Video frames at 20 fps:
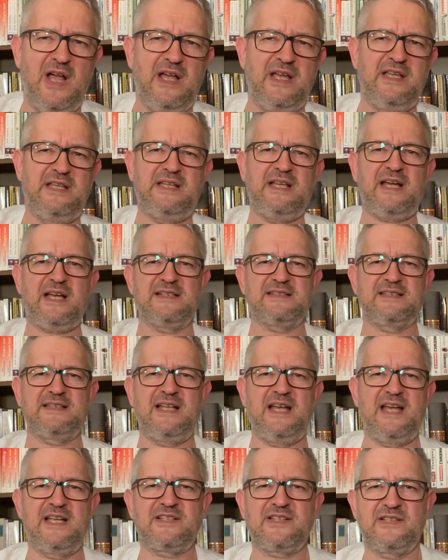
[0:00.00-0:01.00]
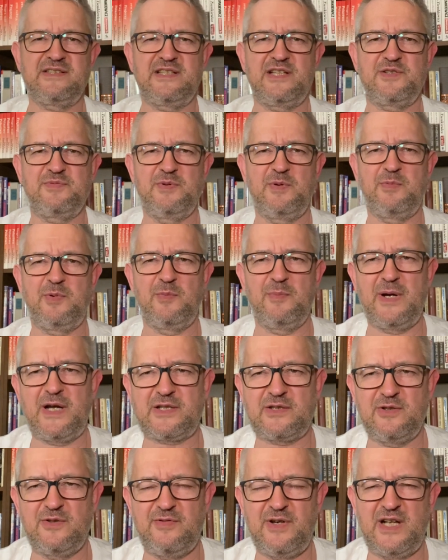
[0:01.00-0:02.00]
I teraz też jesteśmy
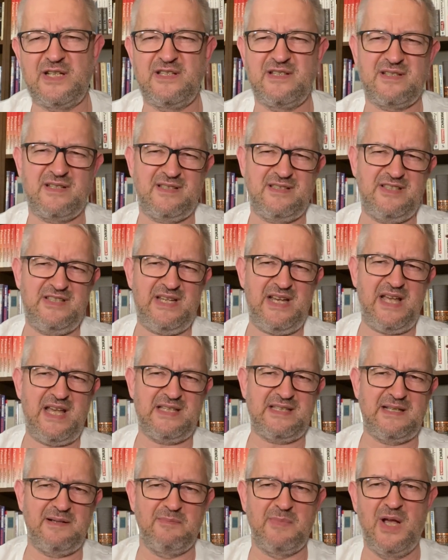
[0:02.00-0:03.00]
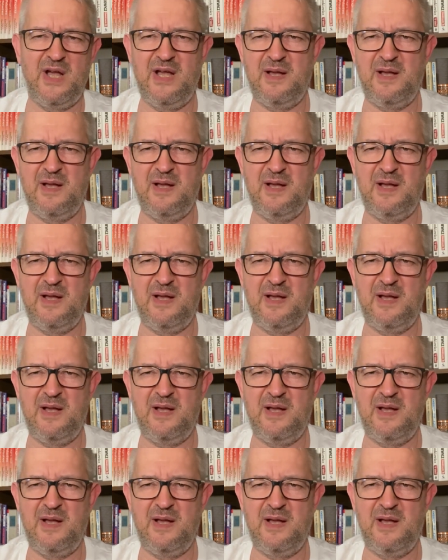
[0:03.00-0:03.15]
bombardowani, że gdzie tam